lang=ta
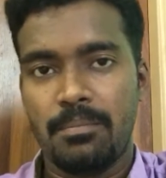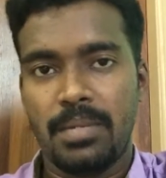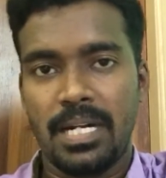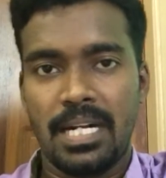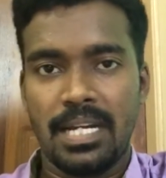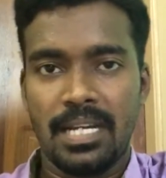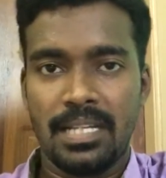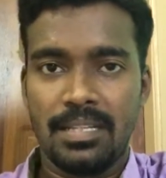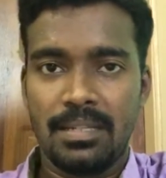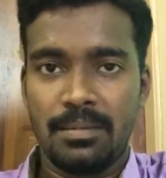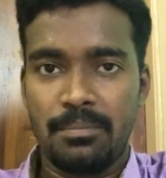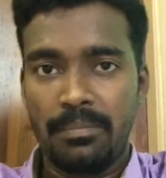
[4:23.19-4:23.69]

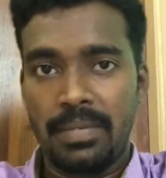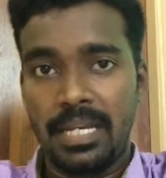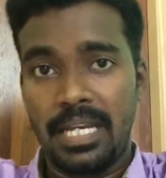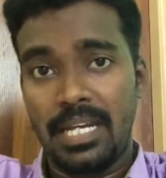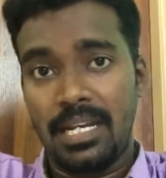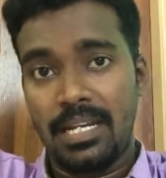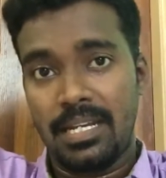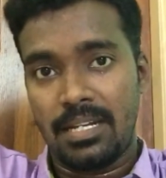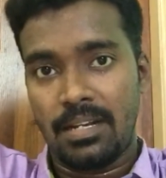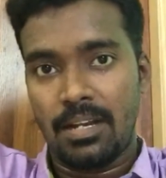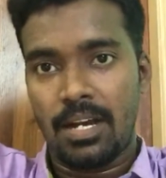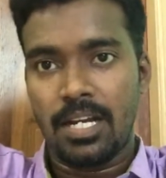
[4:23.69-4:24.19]
பட் அந்த
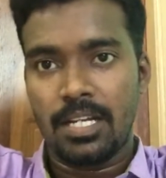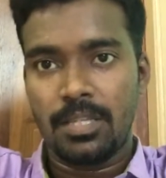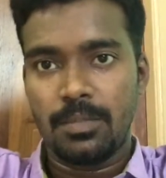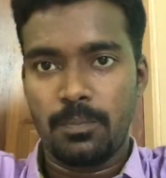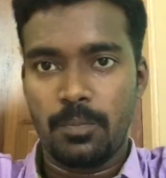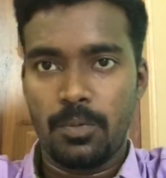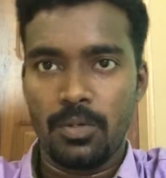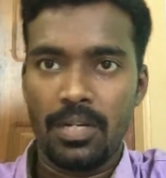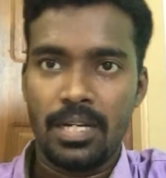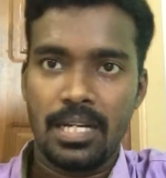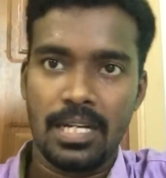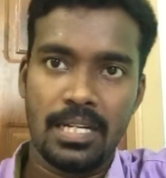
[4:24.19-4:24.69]
மேலே நார்த்
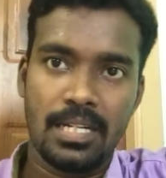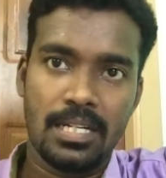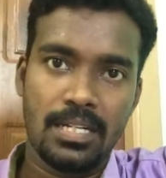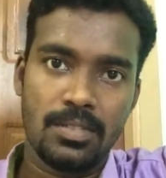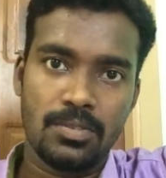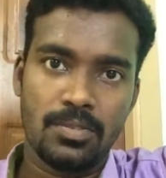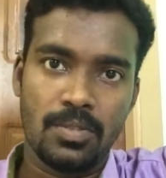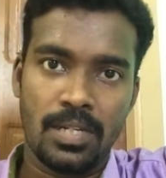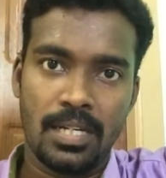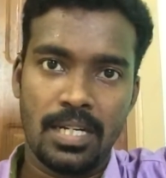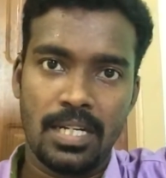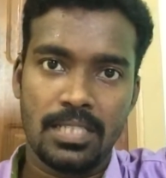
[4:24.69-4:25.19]
போல் நான்
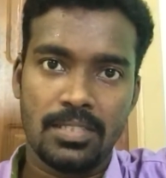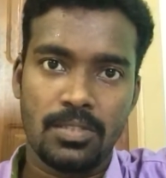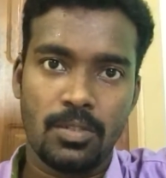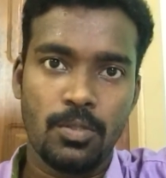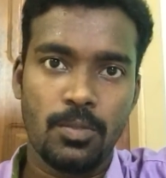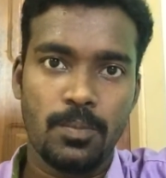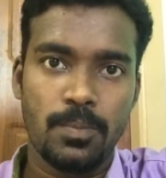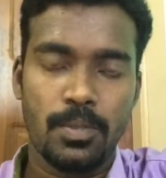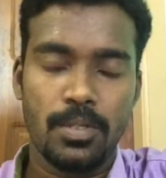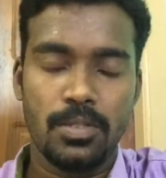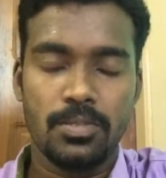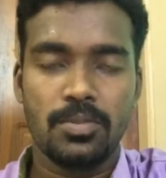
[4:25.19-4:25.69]
கீழே சொன்னாலே
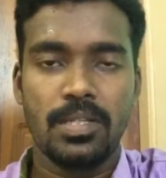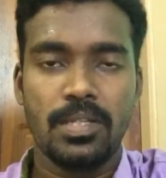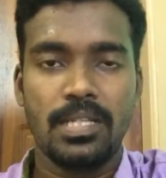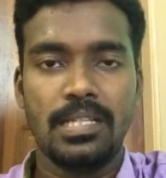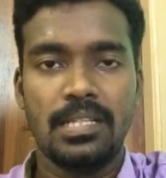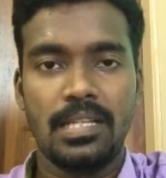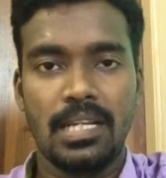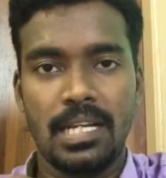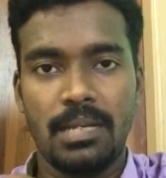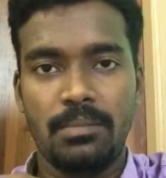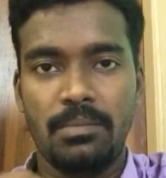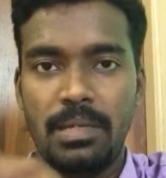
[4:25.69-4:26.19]
சவுத் போல் ஸோ
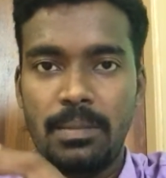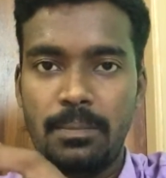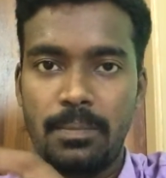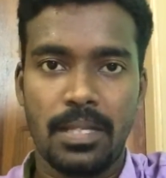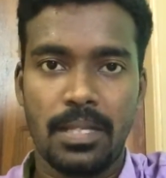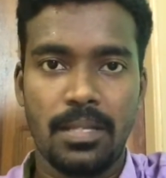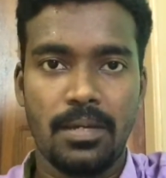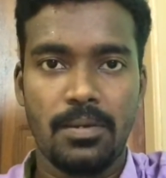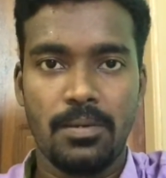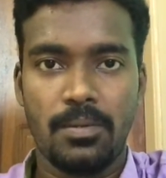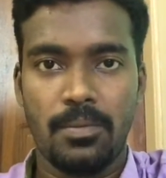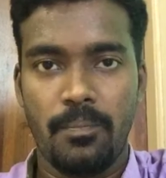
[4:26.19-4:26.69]
இதெல்லாமே
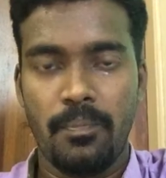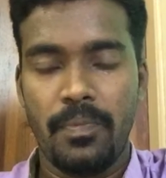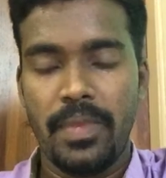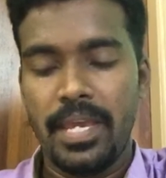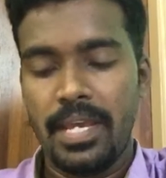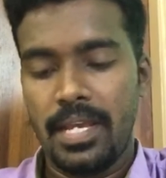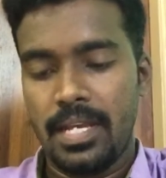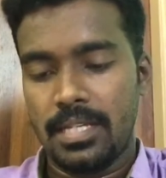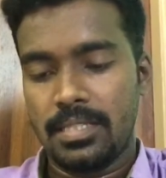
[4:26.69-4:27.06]
இப்படி தான் இருக்கும்